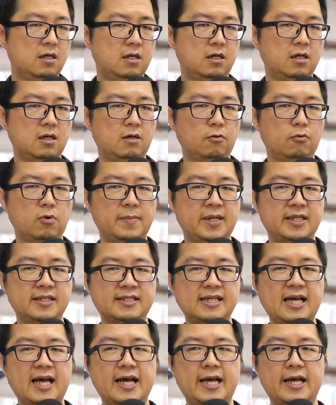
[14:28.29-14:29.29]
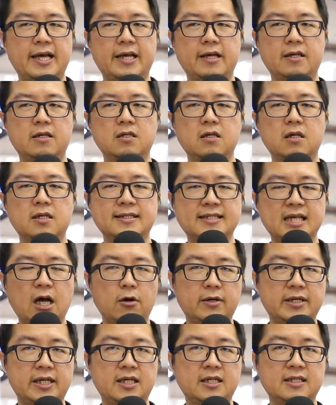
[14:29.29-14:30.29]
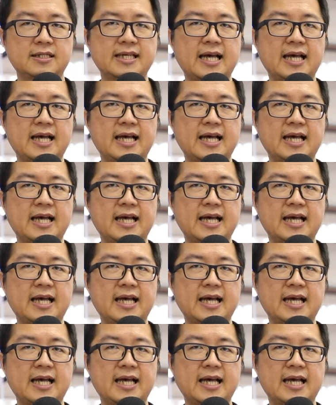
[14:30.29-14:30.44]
呃我们在噪音